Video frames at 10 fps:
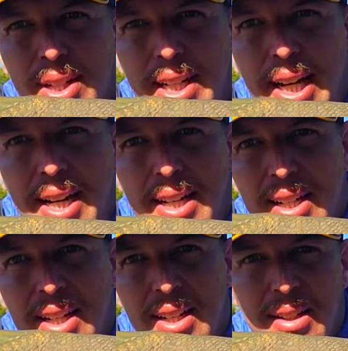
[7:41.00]
aqui
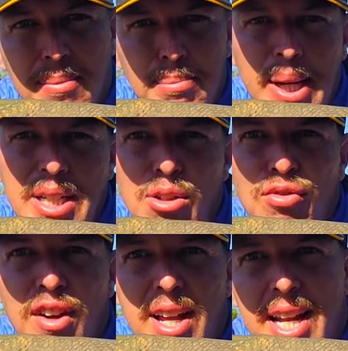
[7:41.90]
bem
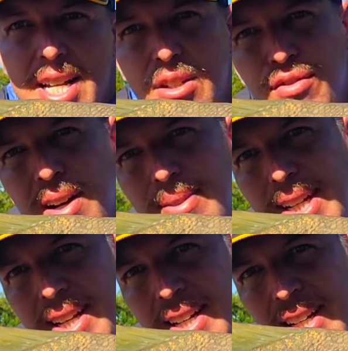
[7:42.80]
diferente,
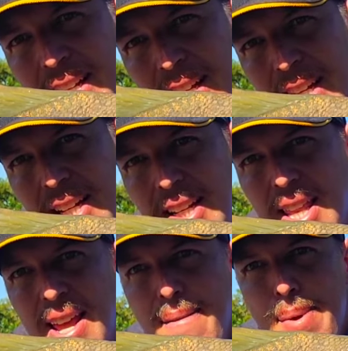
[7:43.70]
família.
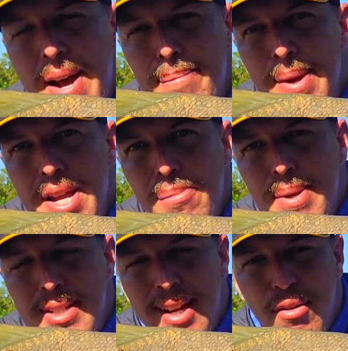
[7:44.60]
Lembra bem o
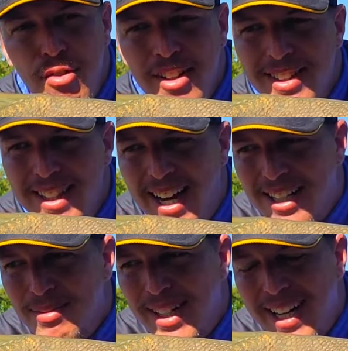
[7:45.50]
pesqueiro
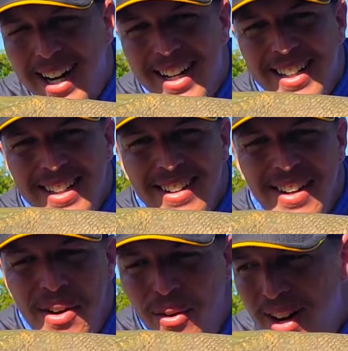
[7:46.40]
fantasma, cara.
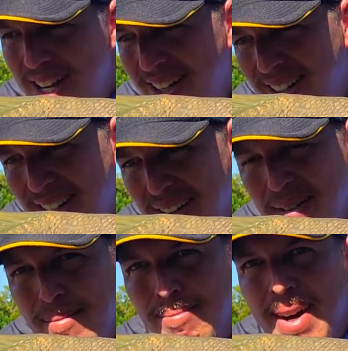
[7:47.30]
Olha,
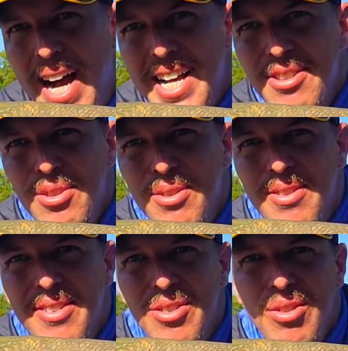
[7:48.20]
mais um.
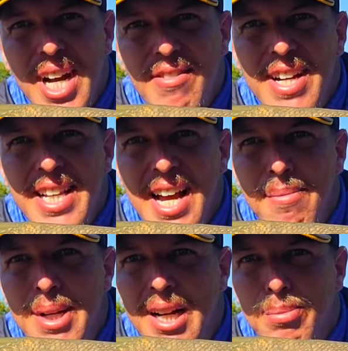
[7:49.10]
Não gravei nem a
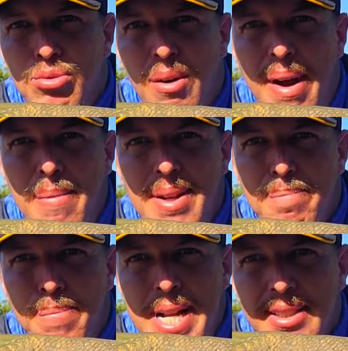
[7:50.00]
briga, pessoal, mas
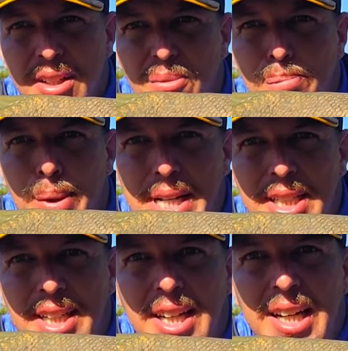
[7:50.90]
pensa num
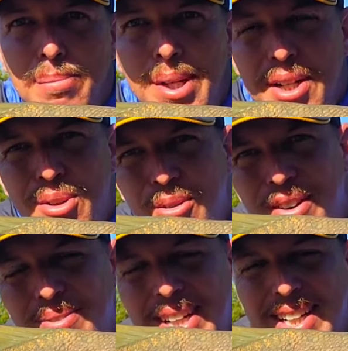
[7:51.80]
peixe que brigou,
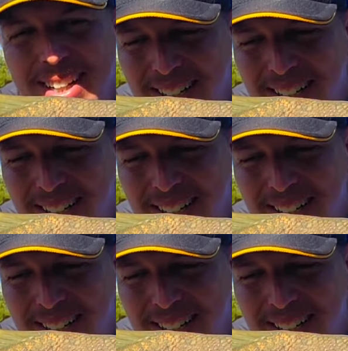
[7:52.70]
família.